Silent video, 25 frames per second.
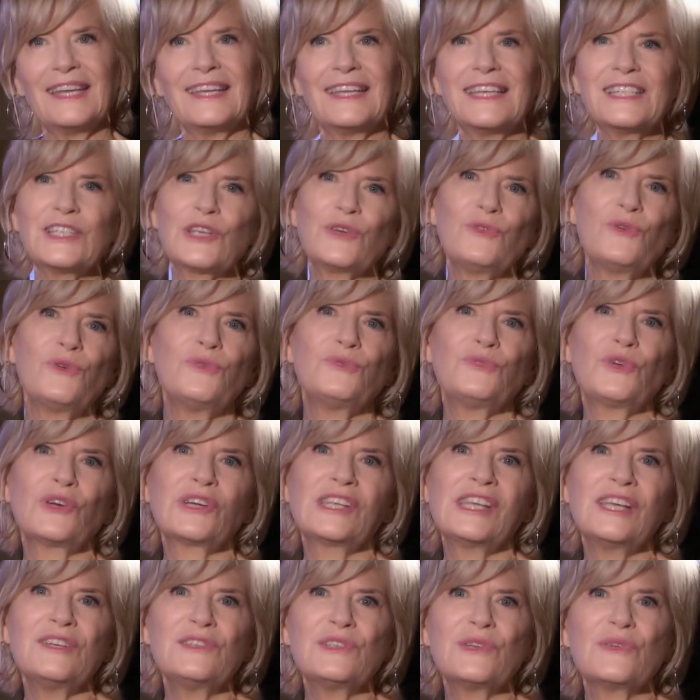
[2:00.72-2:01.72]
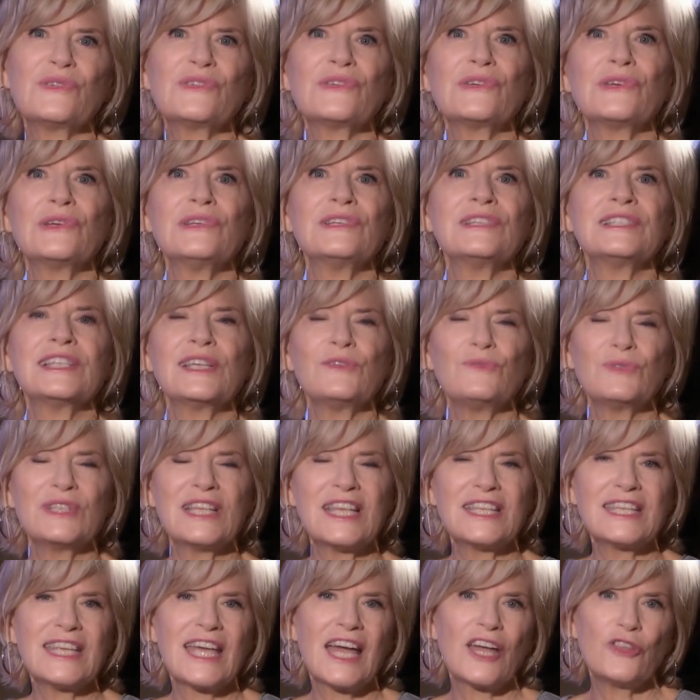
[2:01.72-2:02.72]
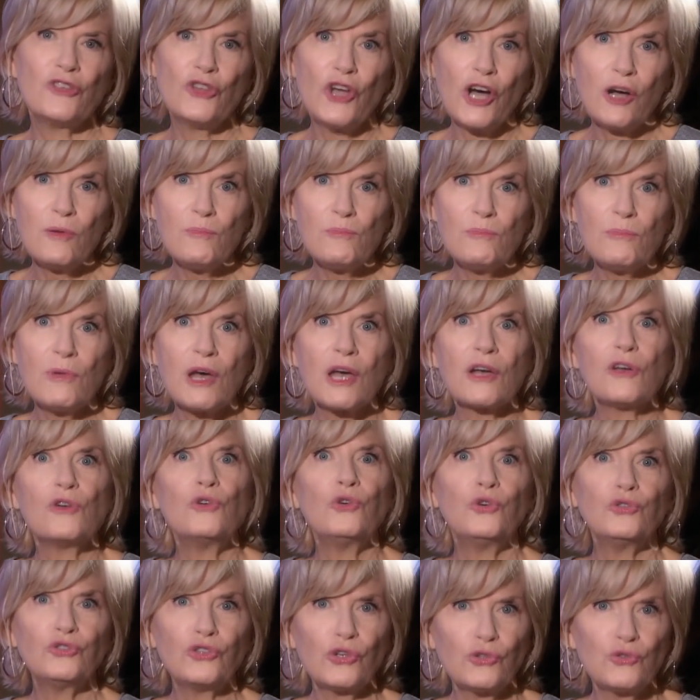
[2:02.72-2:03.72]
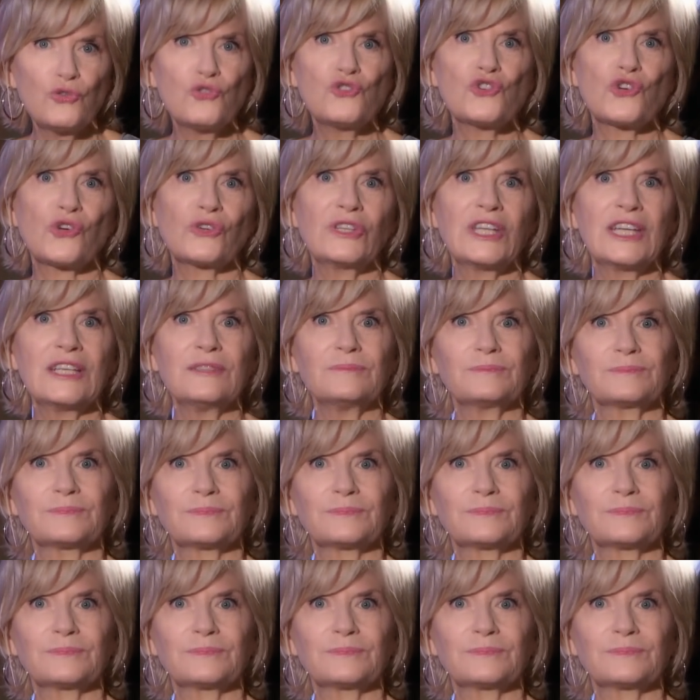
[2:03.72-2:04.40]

Qu'est-ce que vous feriez si vous étiez un homme le temps d'une journée